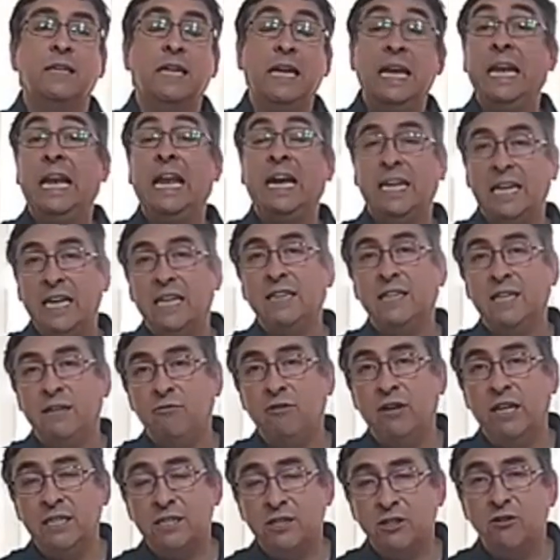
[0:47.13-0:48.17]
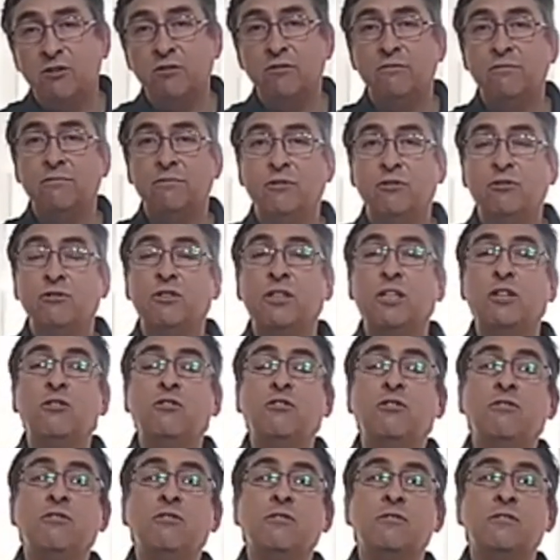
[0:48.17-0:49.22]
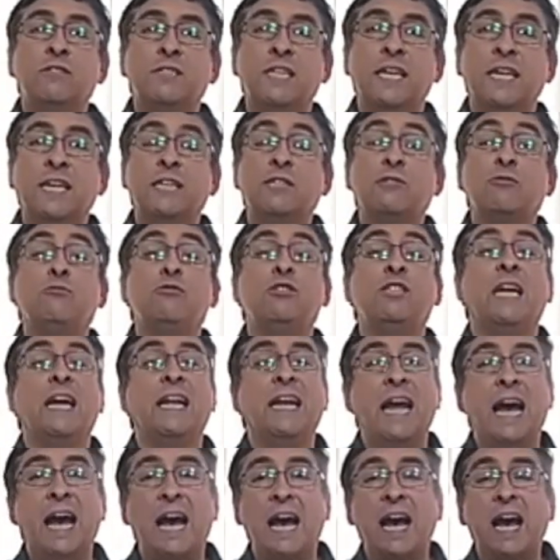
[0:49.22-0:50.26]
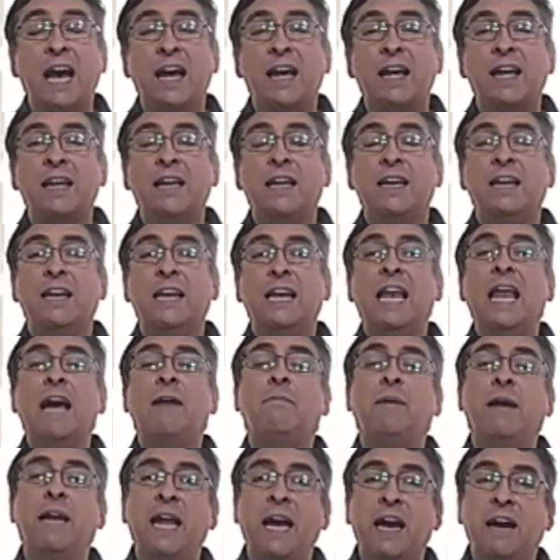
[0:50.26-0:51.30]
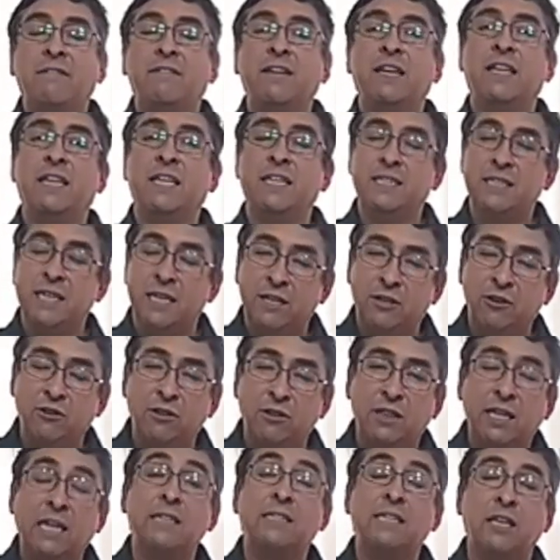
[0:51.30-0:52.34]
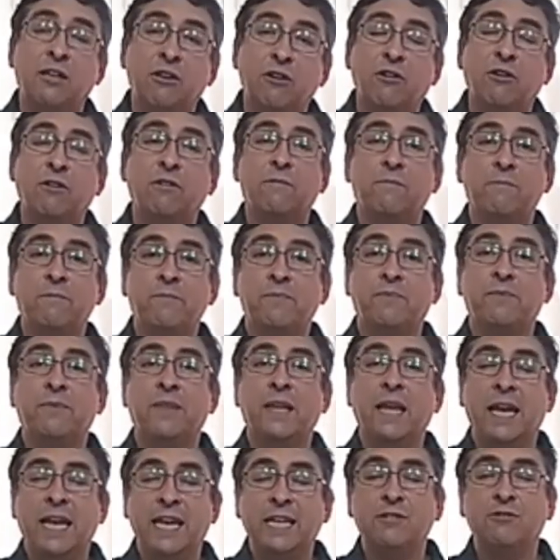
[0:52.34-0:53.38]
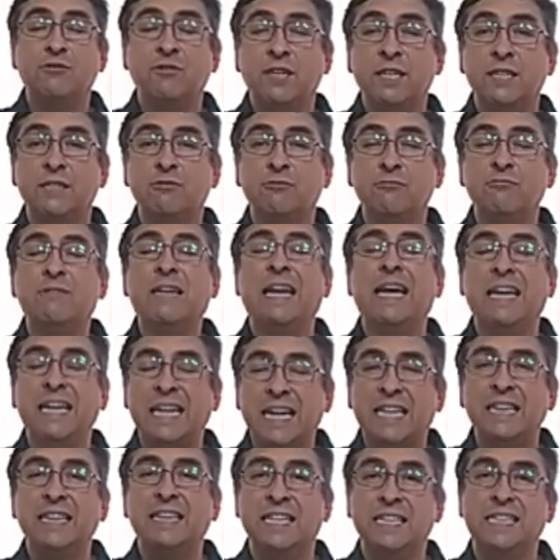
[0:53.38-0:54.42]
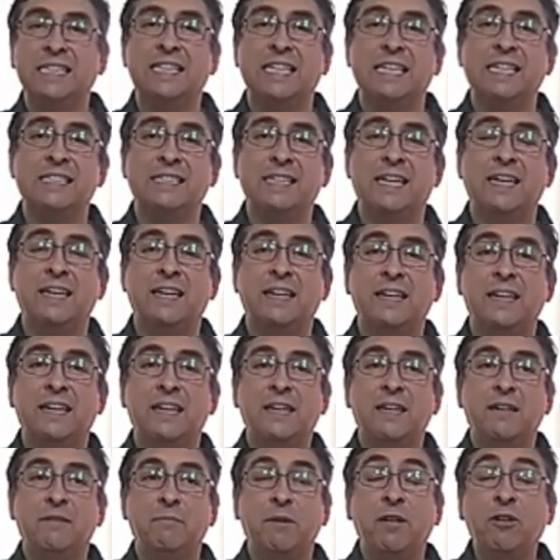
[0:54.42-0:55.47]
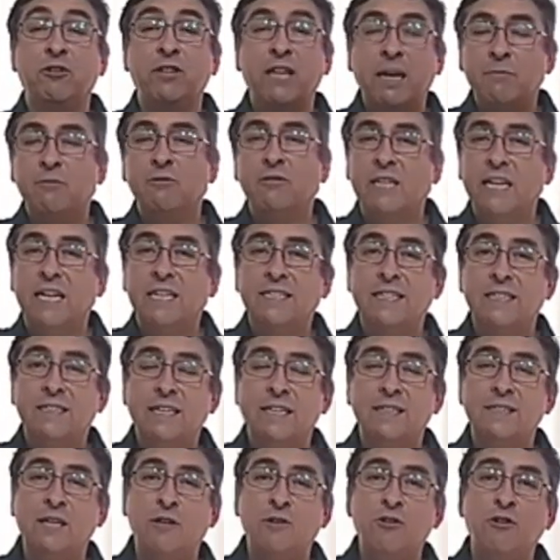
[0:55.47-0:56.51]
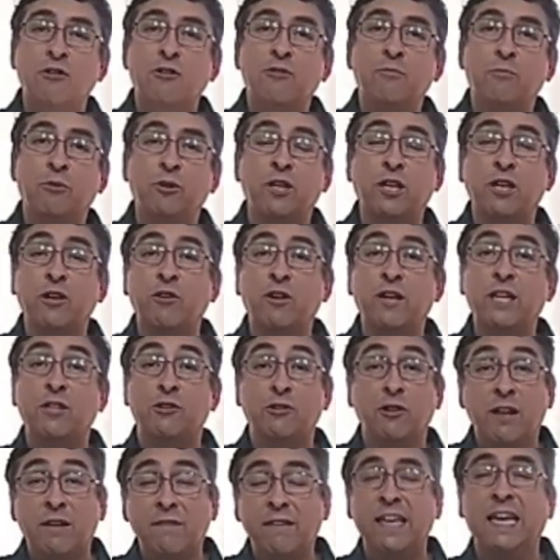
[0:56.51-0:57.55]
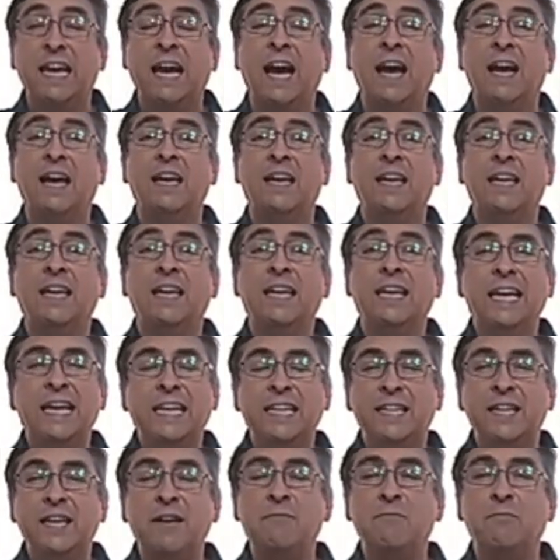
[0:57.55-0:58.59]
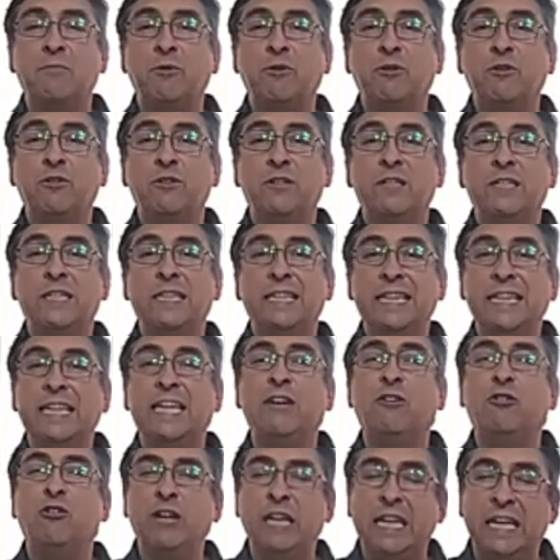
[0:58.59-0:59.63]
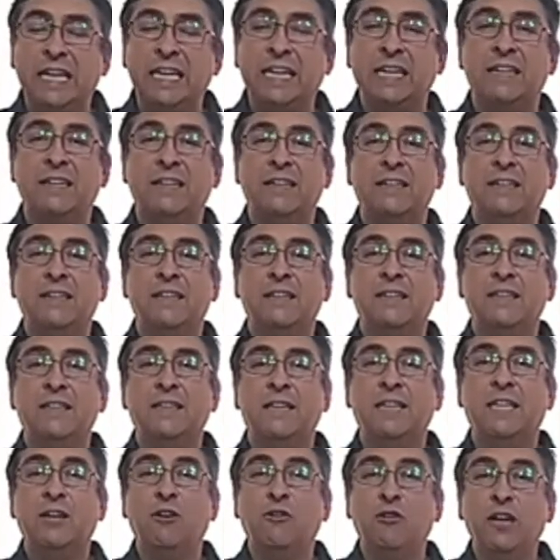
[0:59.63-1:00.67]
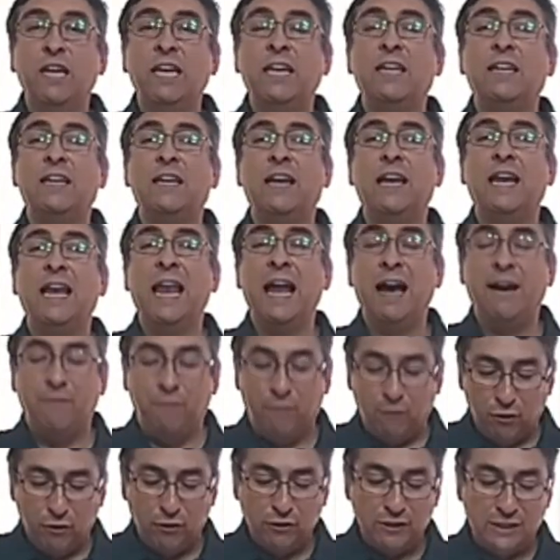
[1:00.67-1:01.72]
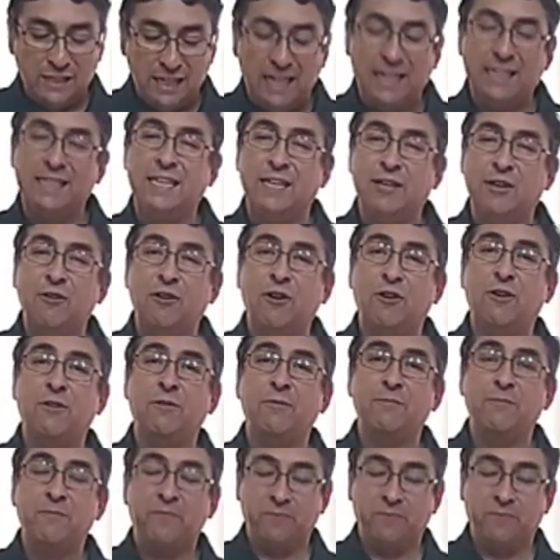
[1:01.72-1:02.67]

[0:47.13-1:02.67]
en la gran tribulación donde no se escuchará la palabra del Señor. Eso es una gran tristeza. Pero damos gracias al Señor porque hoy todavía es tiempo de oír, de oír la voz del Señor.